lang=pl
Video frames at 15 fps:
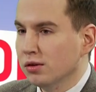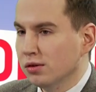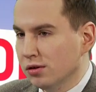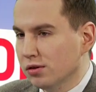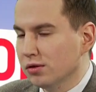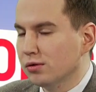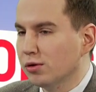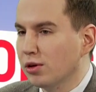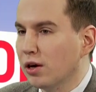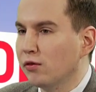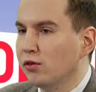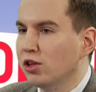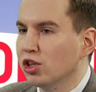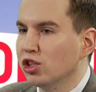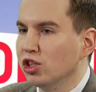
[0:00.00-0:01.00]
No, to jak
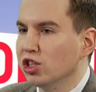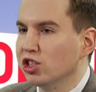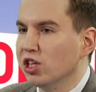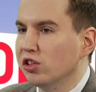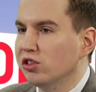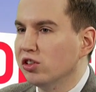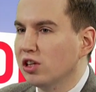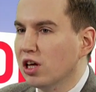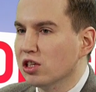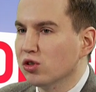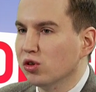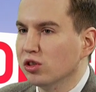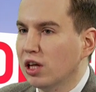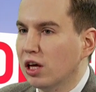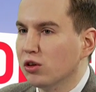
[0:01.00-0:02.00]
widać niestety ta
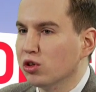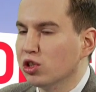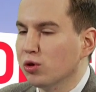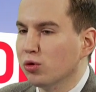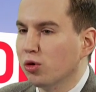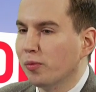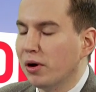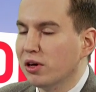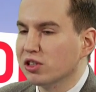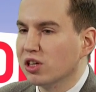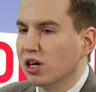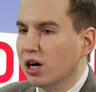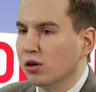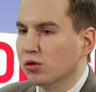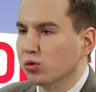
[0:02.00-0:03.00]
solidarność
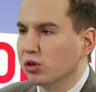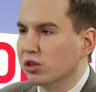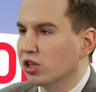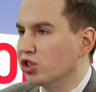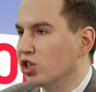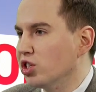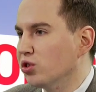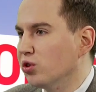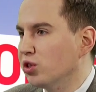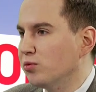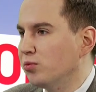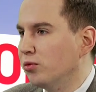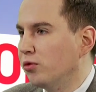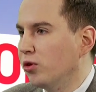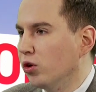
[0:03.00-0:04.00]
europejska, o której tak często jest
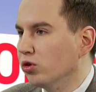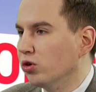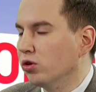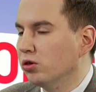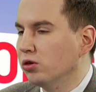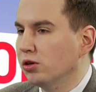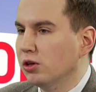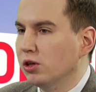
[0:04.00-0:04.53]
mówiono,